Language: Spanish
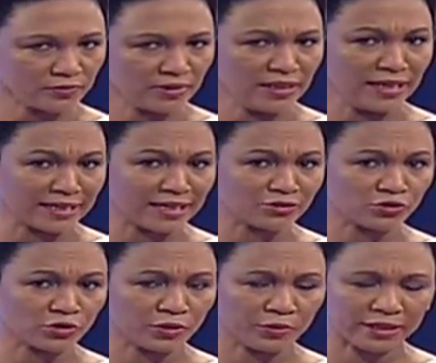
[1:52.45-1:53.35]
El
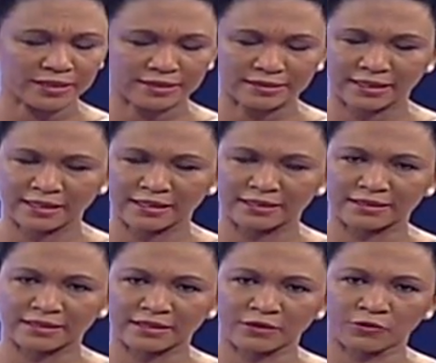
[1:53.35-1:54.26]
caso que voy a tratar en el
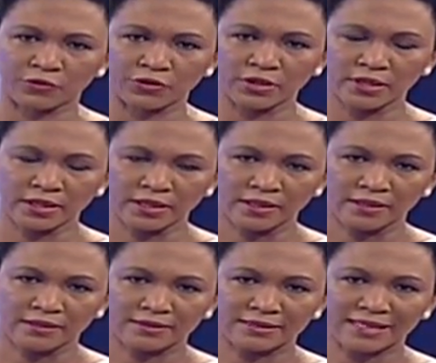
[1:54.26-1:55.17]
día de hoy
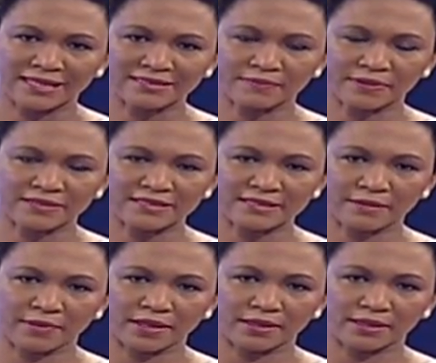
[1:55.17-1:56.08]
nace
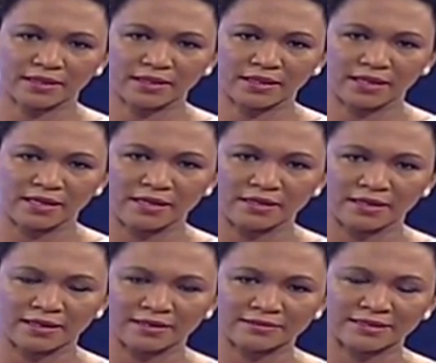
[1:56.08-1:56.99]
precisamente en
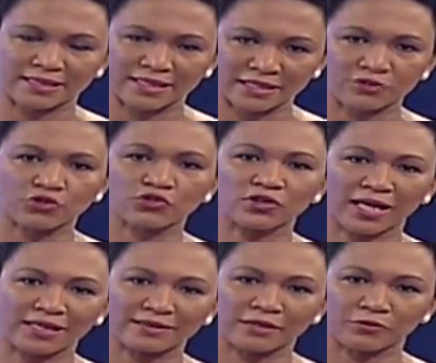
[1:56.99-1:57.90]
las redes
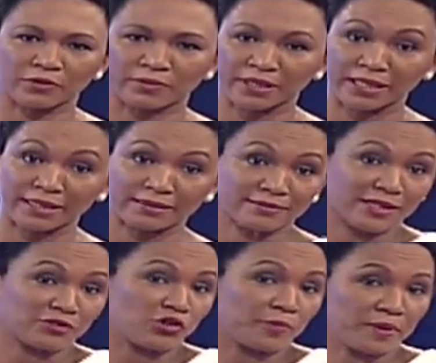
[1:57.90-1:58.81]
sociales de alguna manera.
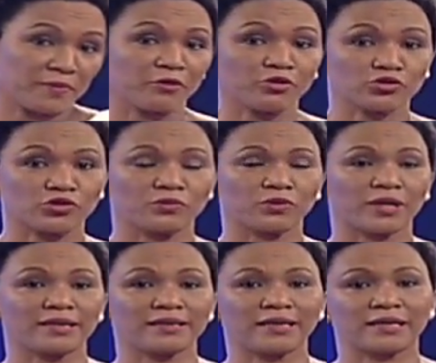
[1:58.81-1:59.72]
Nació primero en los
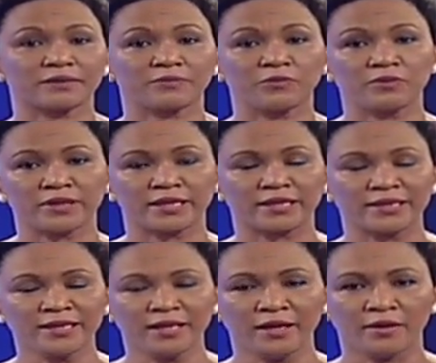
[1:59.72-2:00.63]
tribunales de la República,
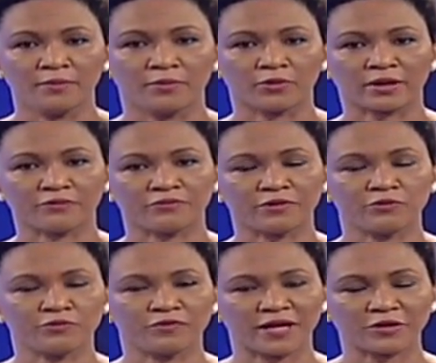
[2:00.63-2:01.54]
porque fue
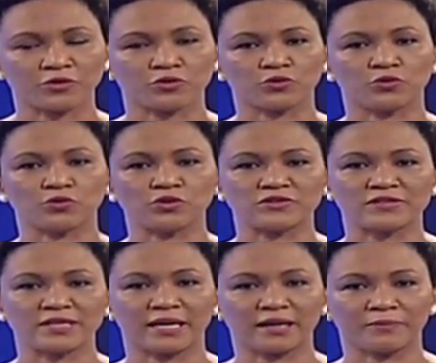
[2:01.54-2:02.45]
un fallo
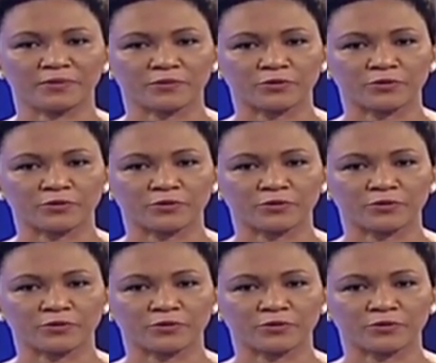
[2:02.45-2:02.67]
judicial, pero